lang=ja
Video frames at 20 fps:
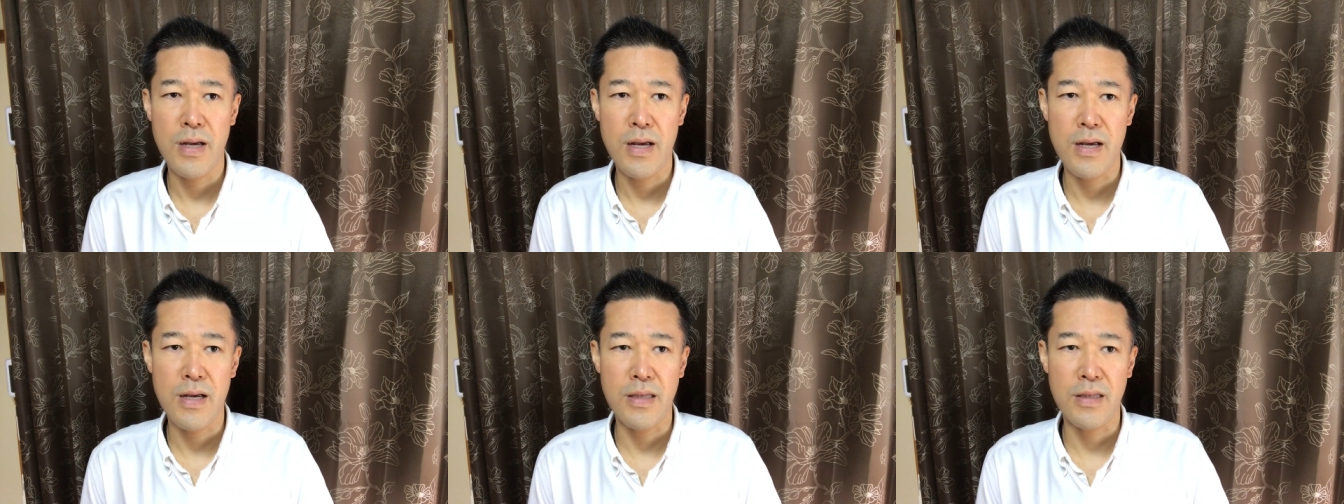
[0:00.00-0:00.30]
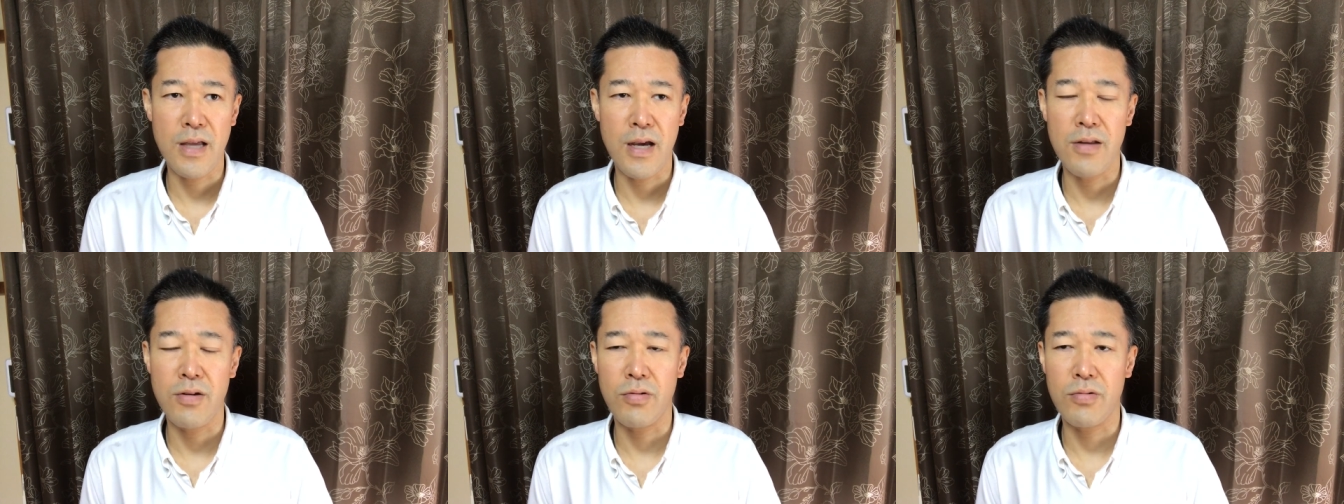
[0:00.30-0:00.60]

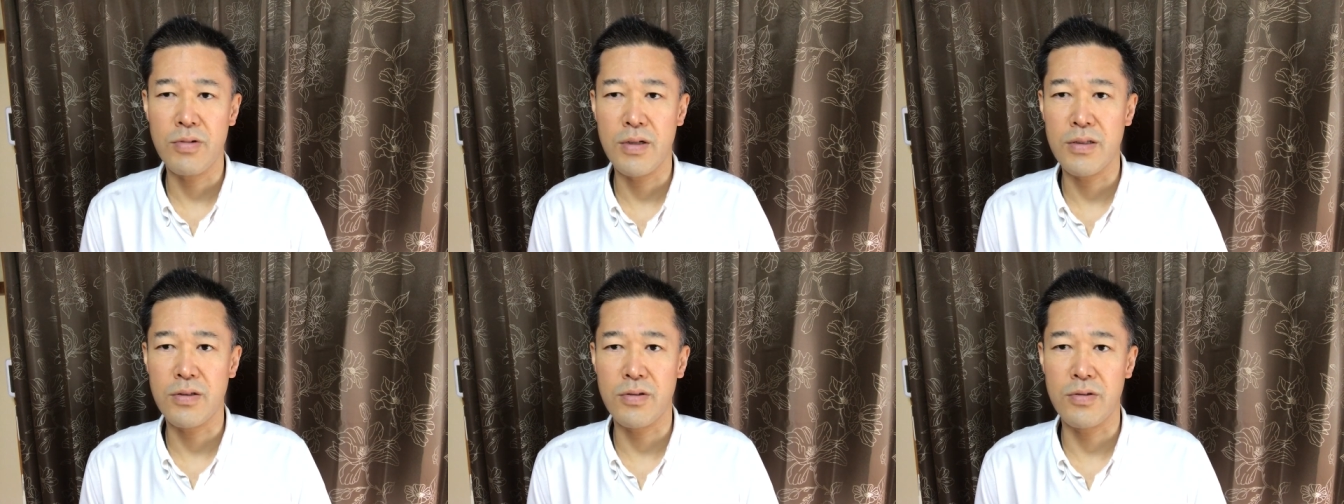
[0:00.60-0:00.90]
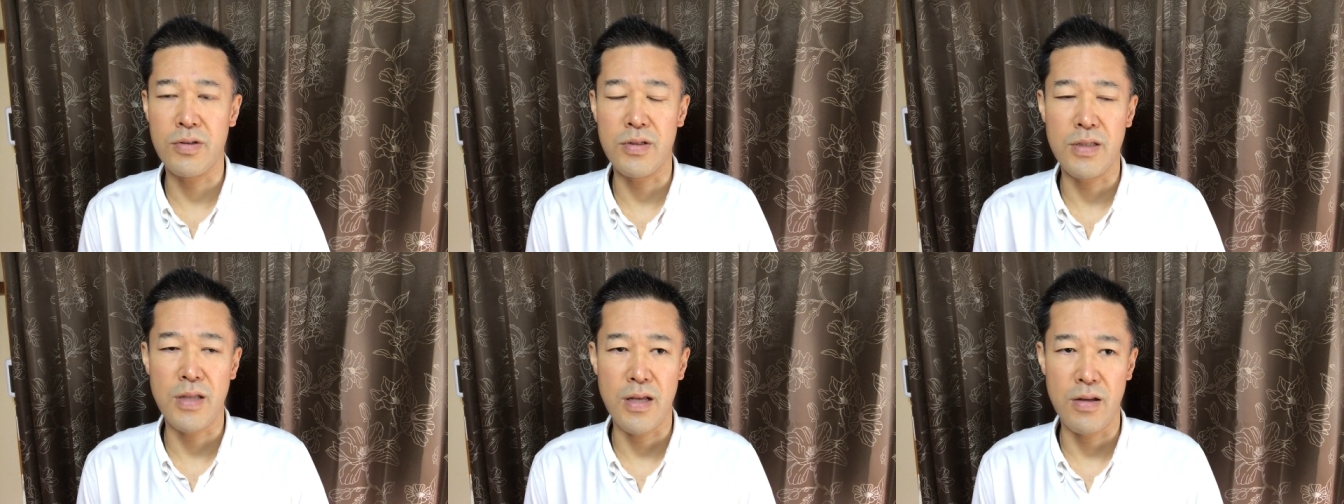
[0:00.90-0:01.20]
えー、体力は
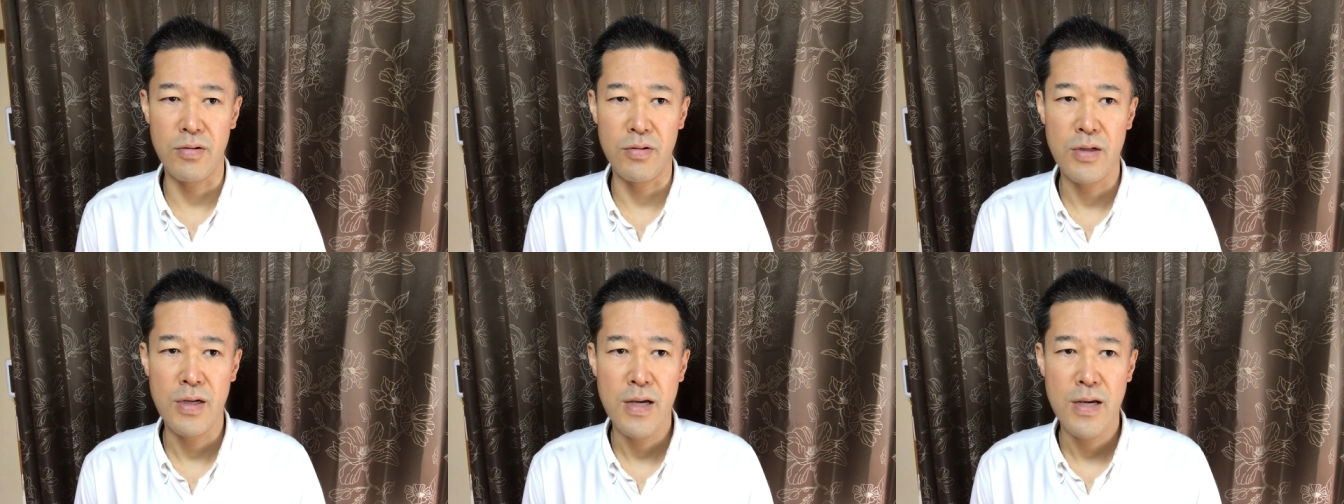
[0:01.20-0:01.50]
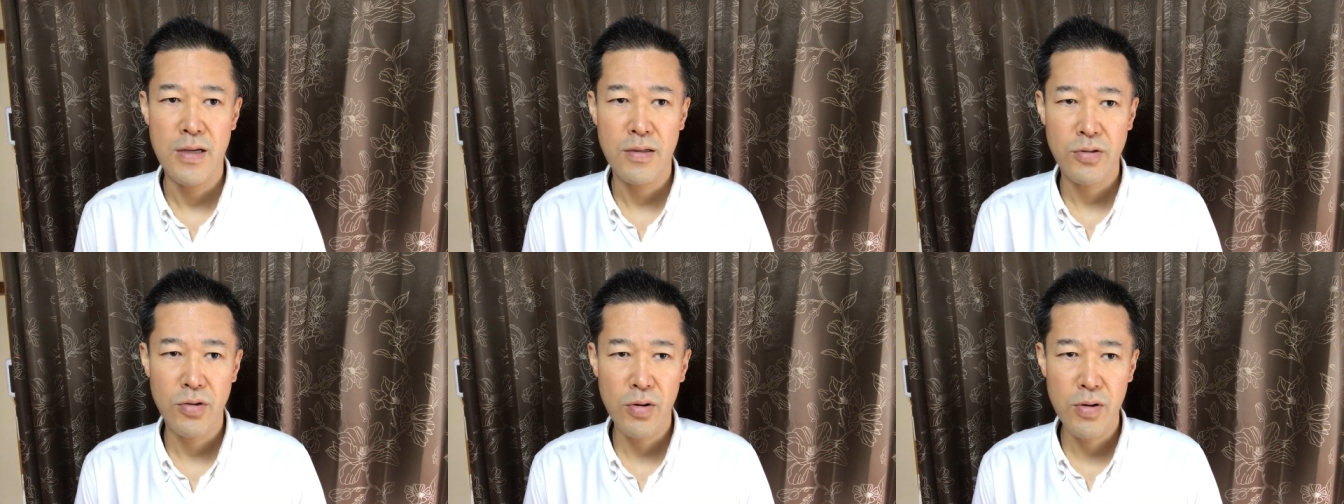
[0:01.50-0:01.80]
ついている
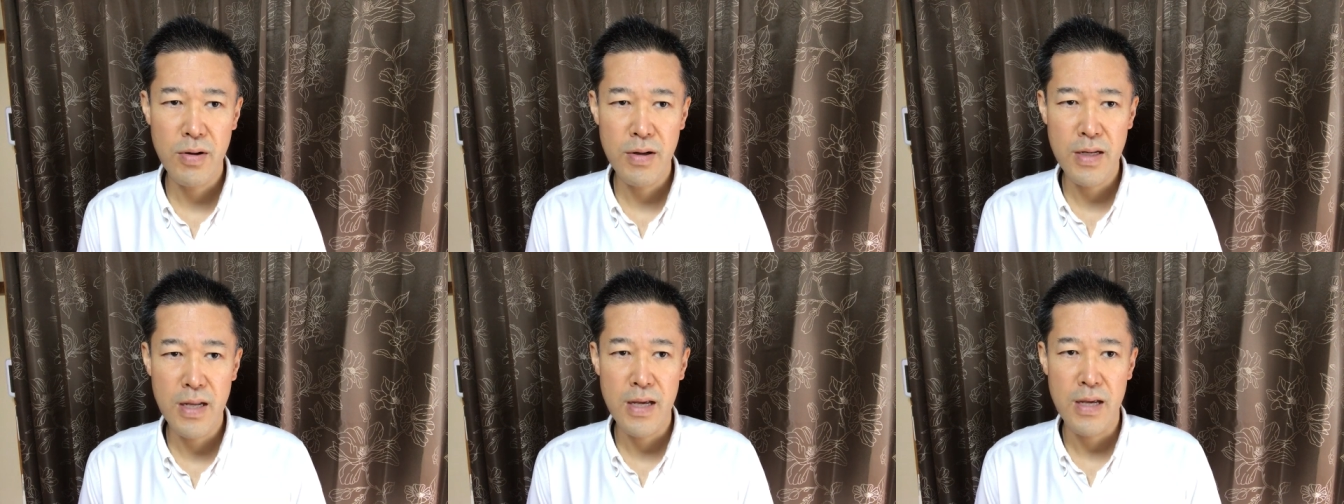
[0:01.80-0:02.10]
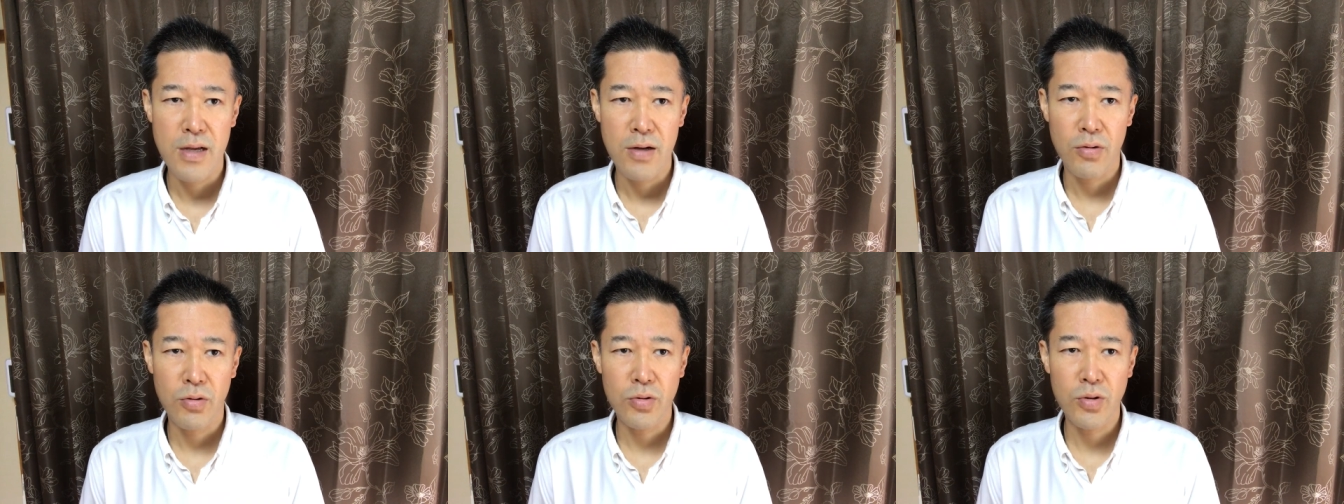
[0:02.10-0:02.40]
それは
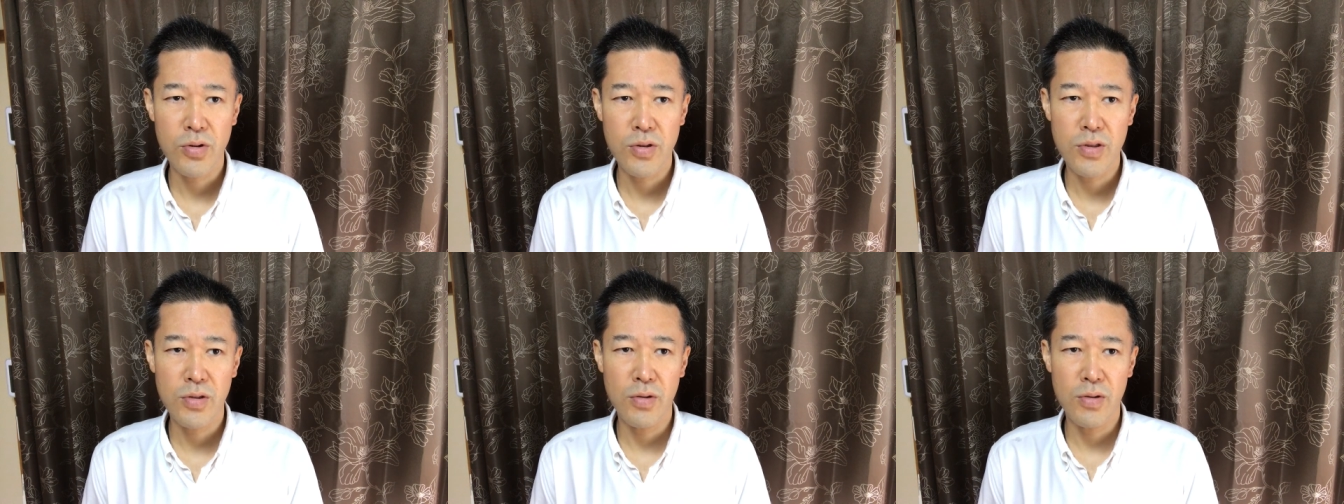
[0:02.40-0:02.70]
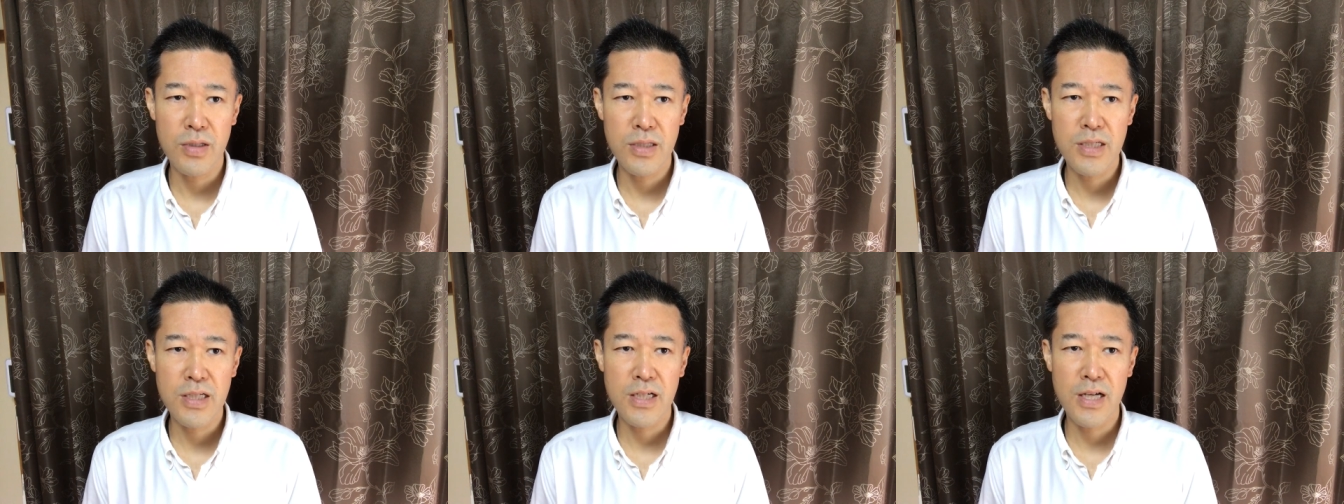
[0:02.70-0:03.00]
ね今年の
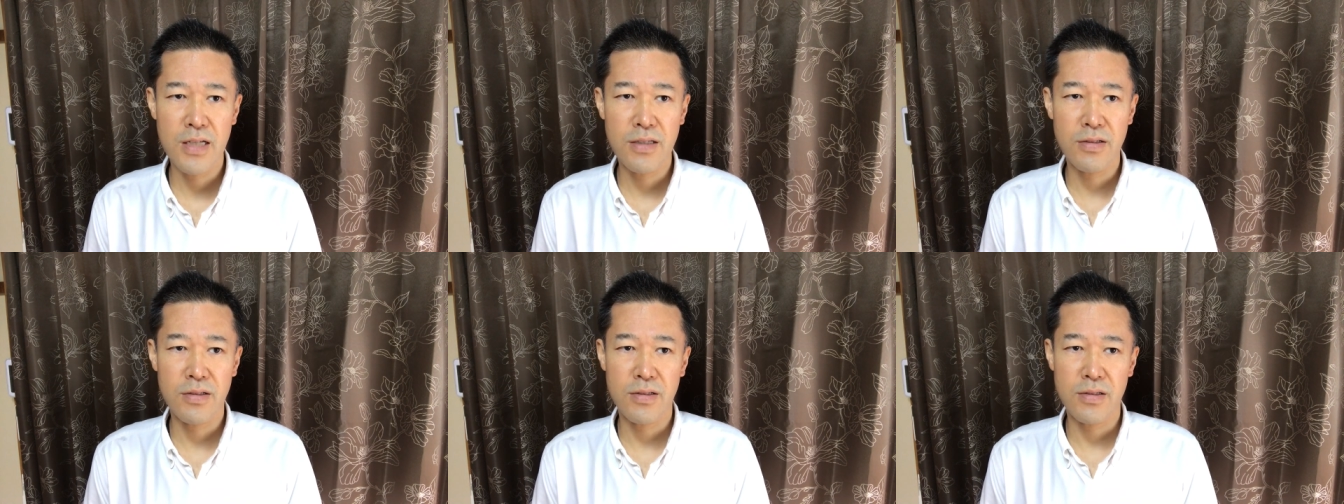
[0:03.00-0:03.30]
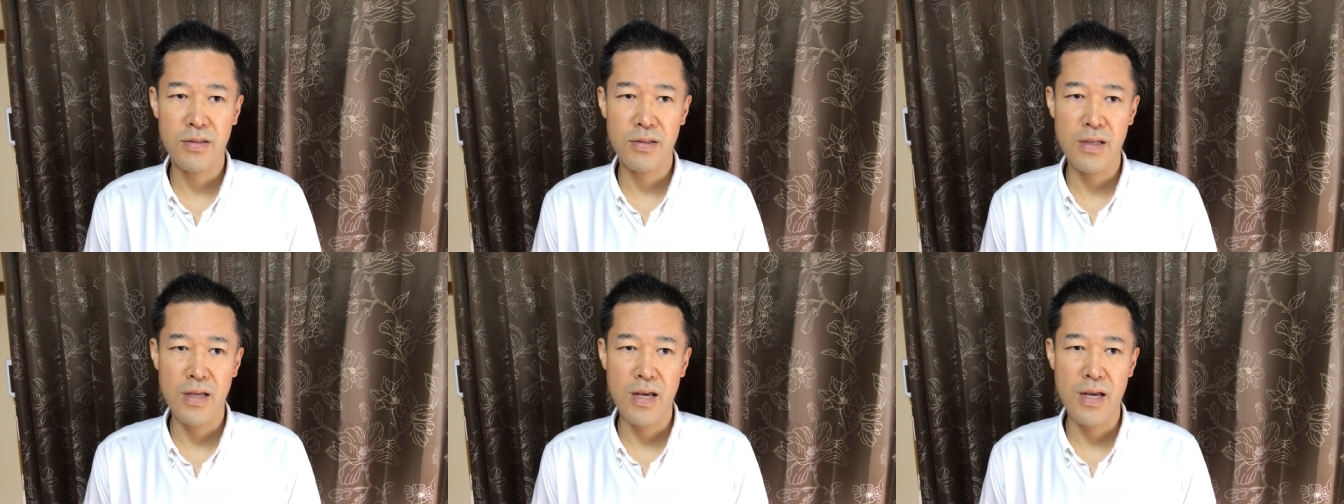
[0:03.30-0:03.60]
1月、